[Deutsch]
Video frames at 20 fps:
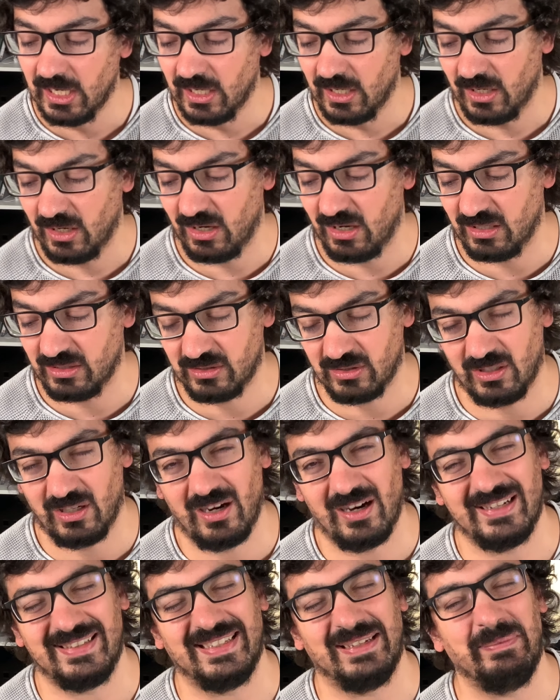Und
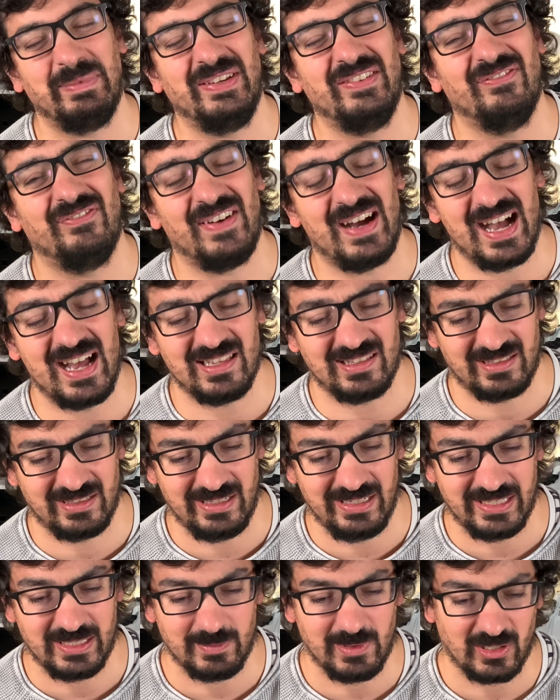oh, es hat mich
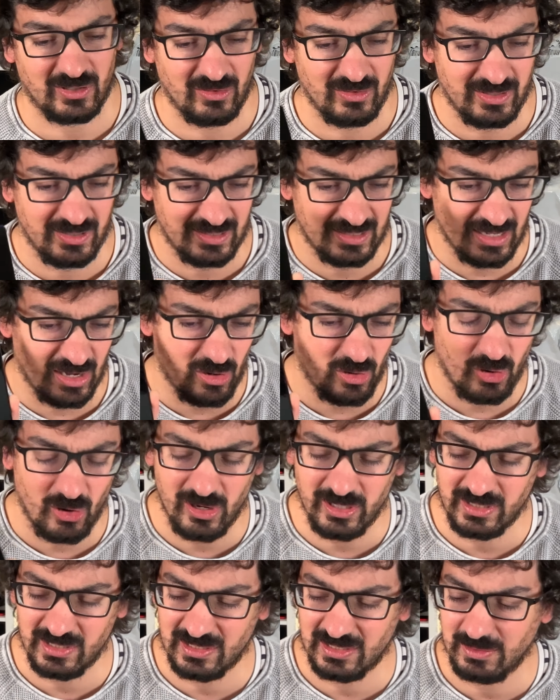wahnsinnig gemacht. Und auch
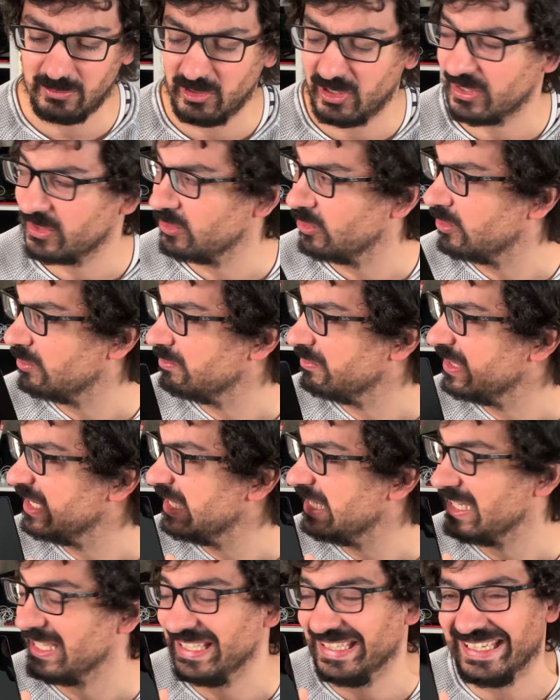heute ist es immer noch so,
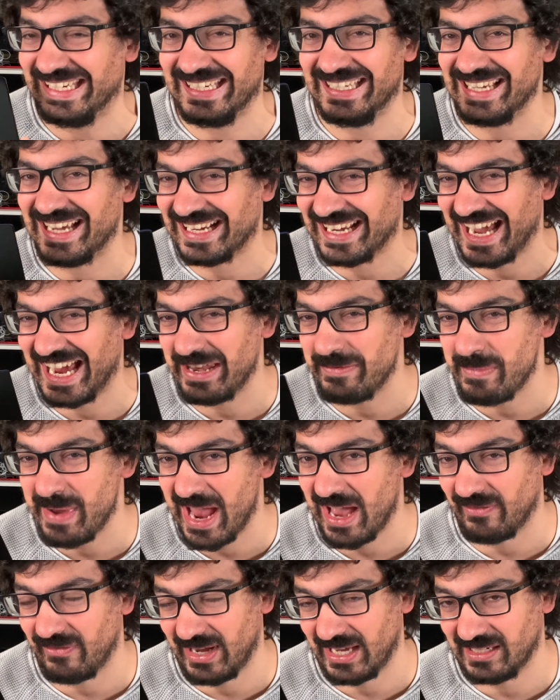ich sehe da keinen
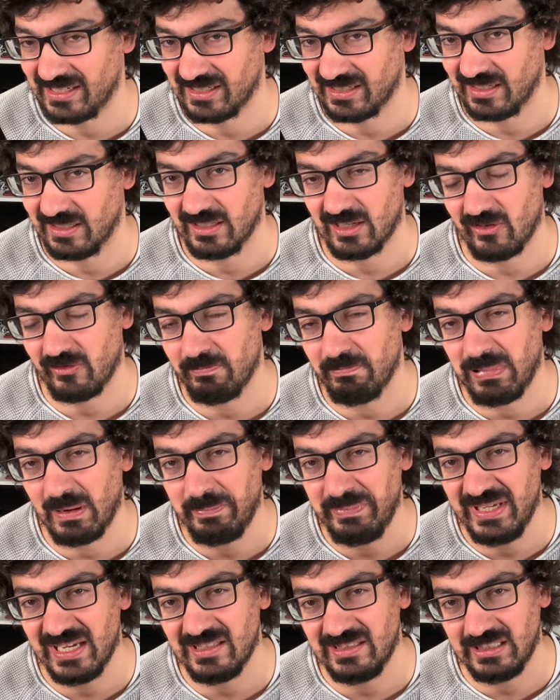Mehrwert drin. Auf dem
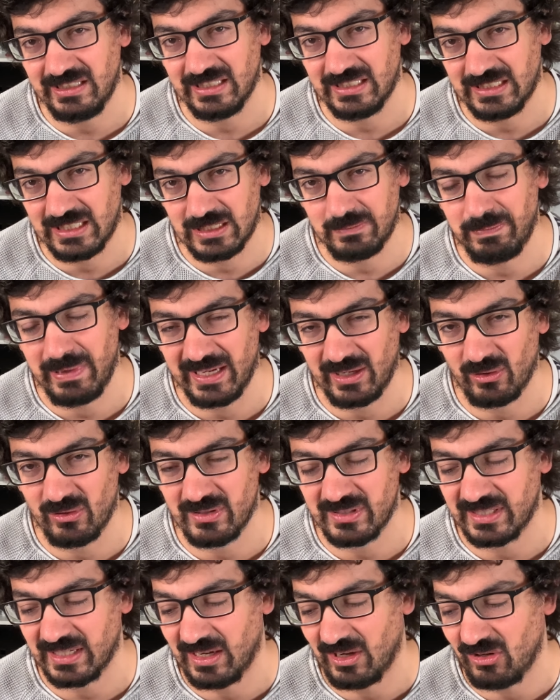Papier sieht das Display
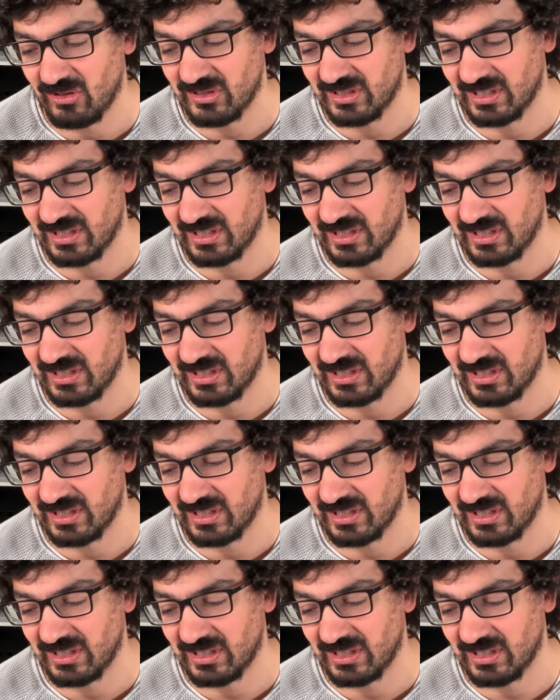größer aus,